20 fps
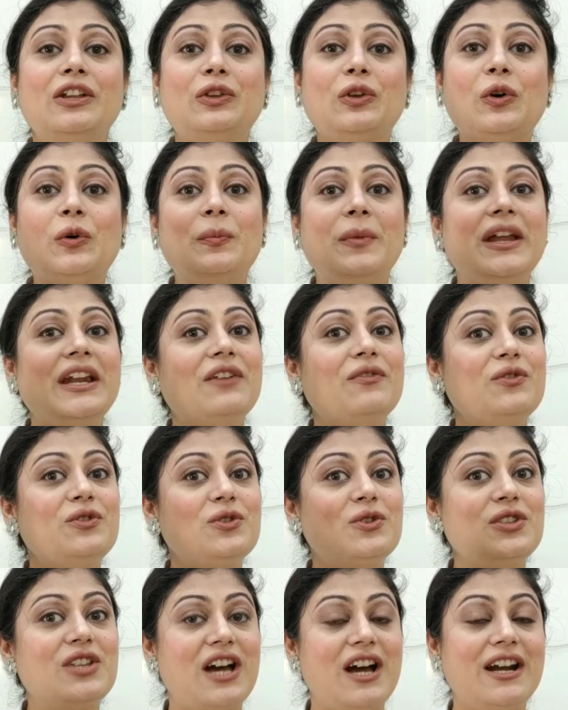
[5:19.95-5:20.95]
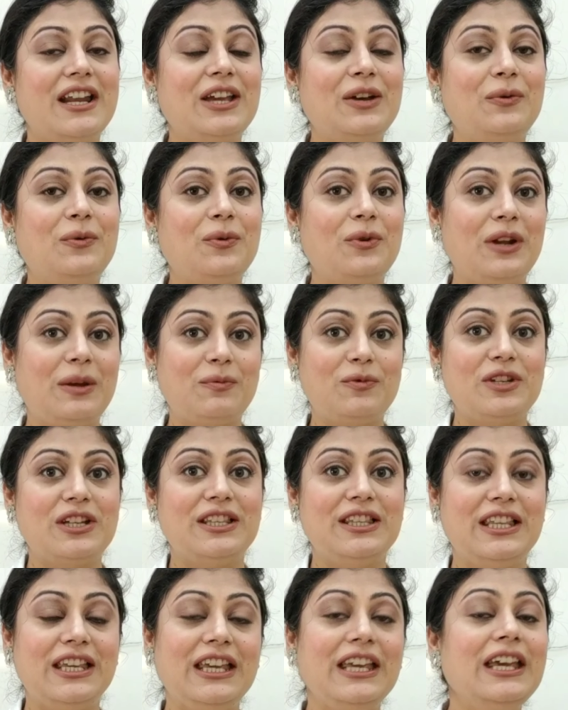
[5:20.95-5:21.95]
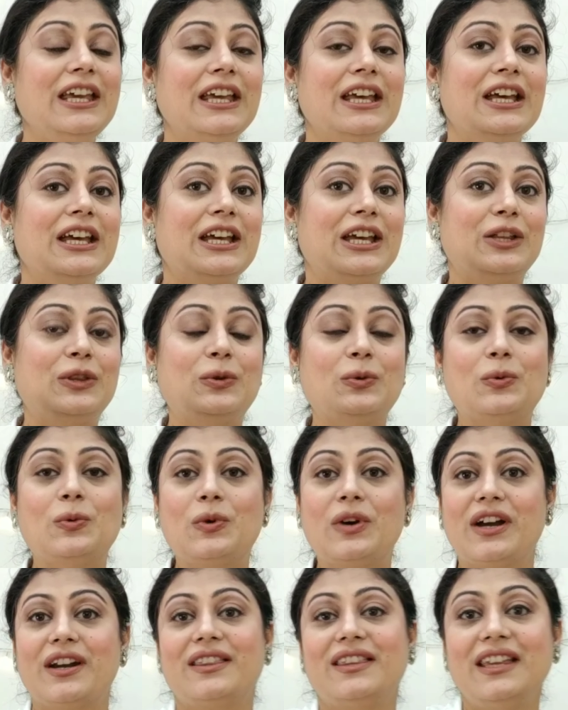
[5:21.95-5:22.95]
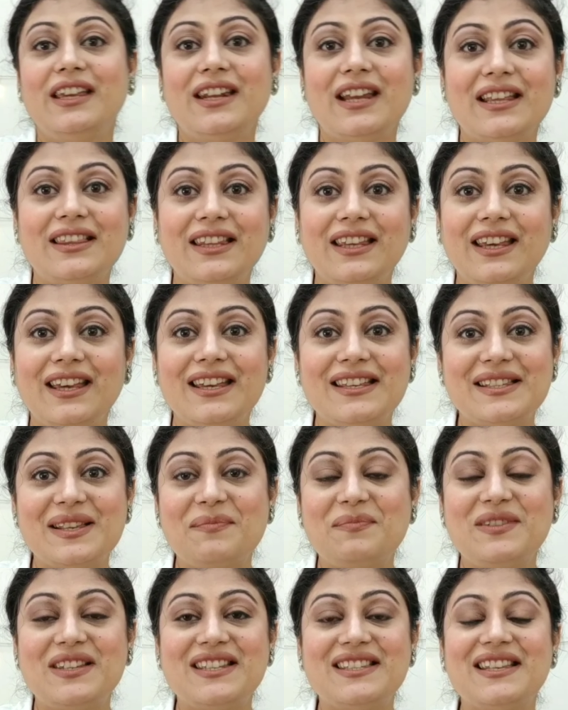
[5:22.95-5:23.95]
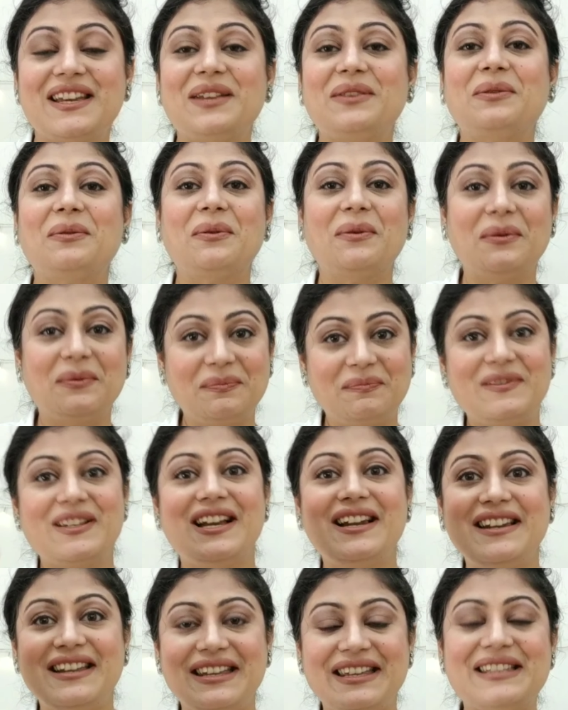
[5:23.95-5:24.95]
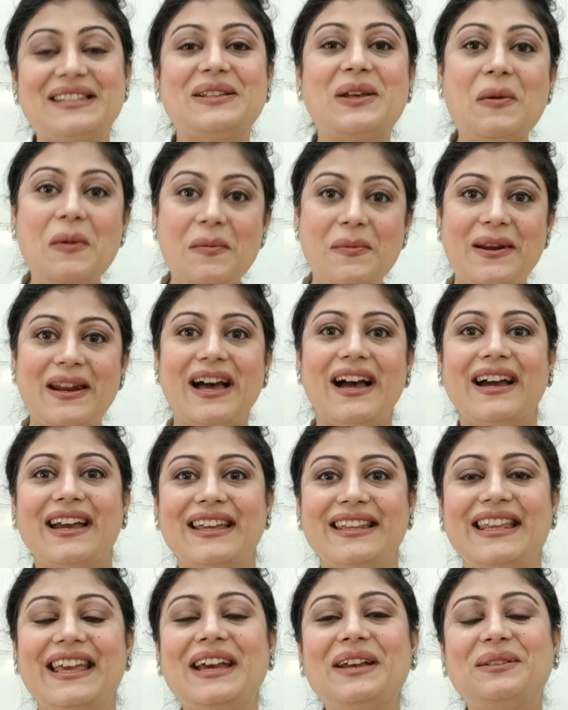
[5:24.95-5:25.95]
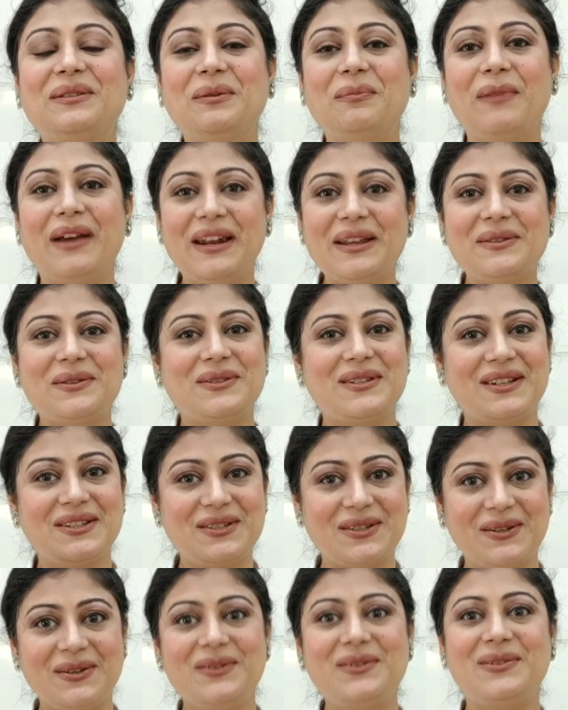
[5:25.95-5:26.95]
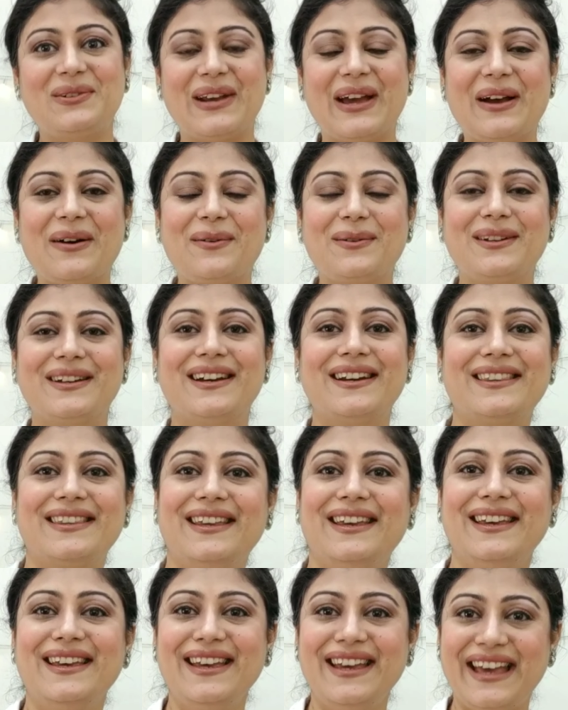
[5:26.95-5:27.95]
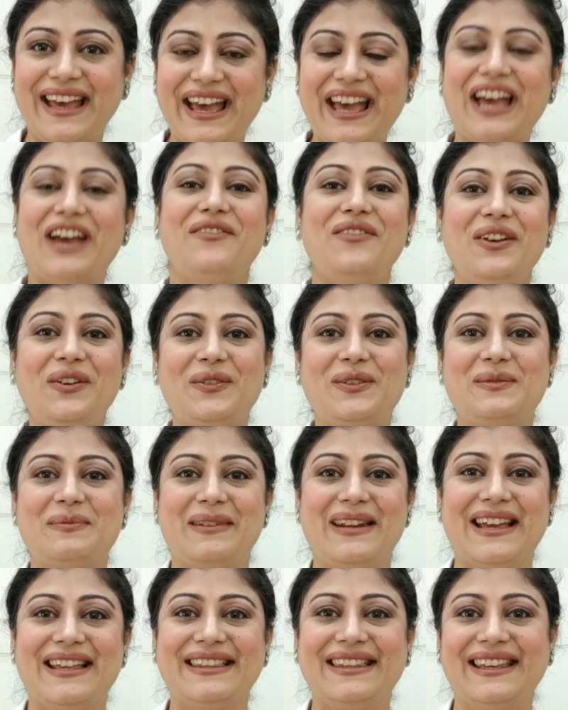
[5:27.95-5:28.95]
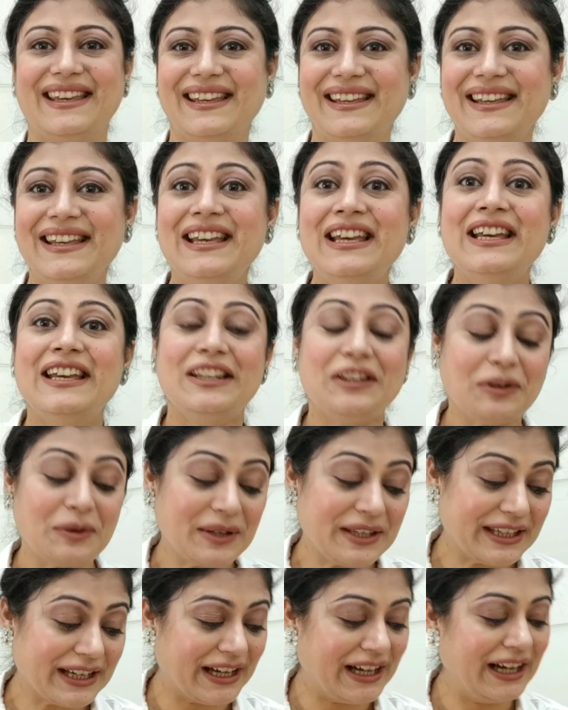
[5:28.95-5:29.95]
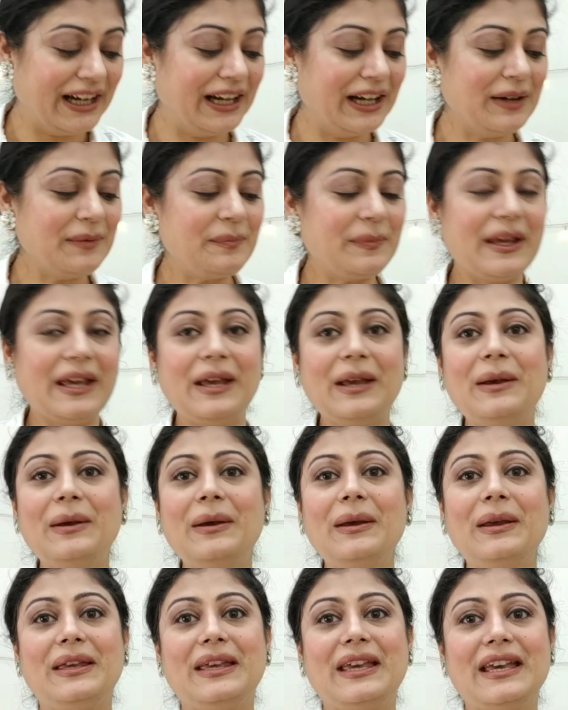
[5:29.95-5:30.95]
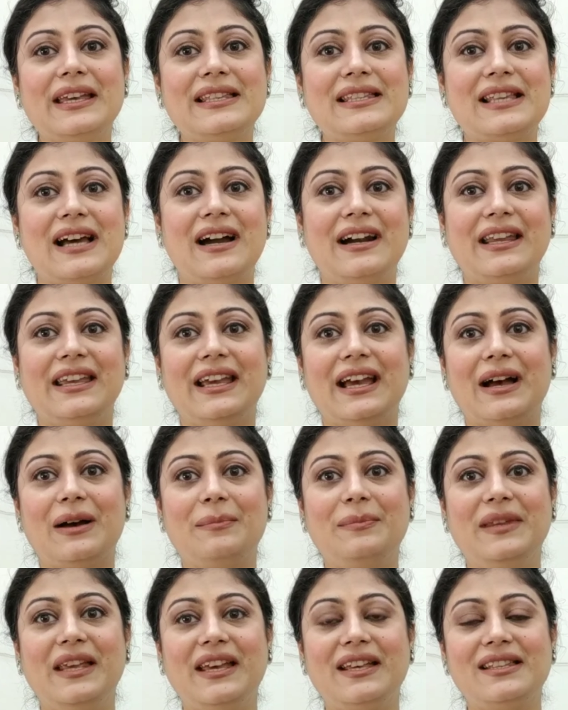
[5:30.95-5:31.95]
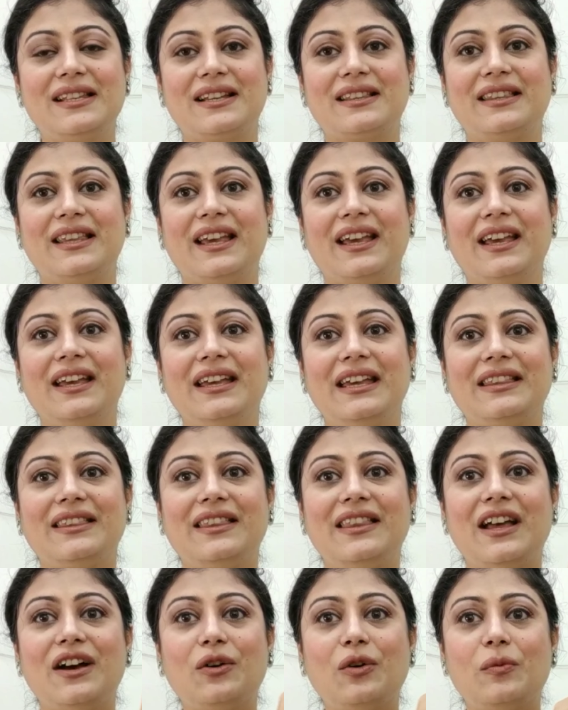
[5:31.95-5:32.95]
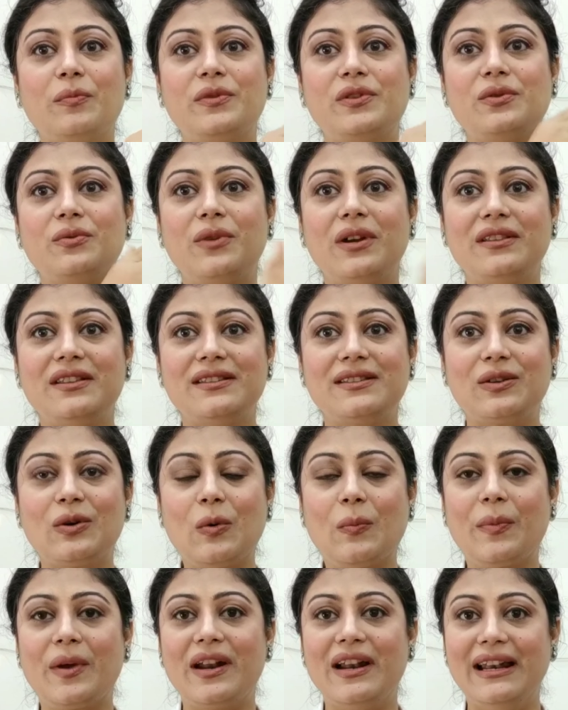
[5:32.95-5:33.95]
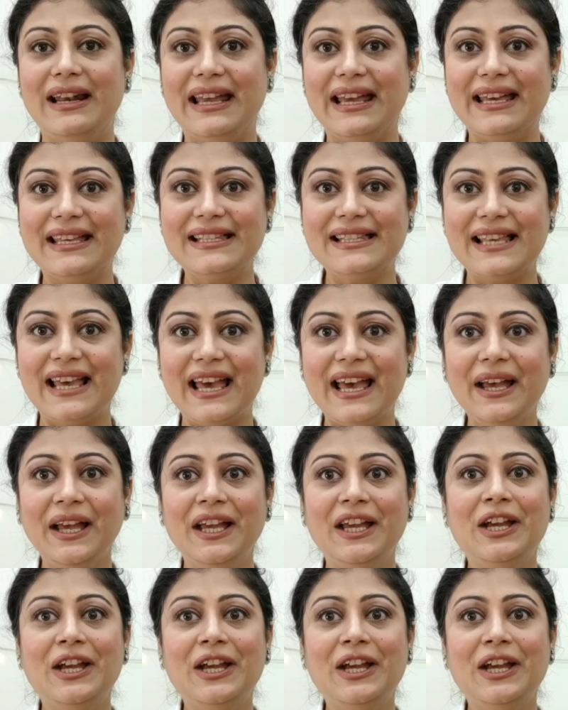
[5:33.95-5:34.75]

तो मैंने वो जो साड़ी उन्होंने मुझे दी कि तू करती रहती है ये सब चीज़ें तो चल इसका भी बना के देख तो मैंने सोचा चलो ट्राई आउट करते हैं हैवी कुछ बनाते हैं तो यहाँ पे ये साड़ी आप देख सकते हैं कितना खूबसूरत इसके ऊपर लेस है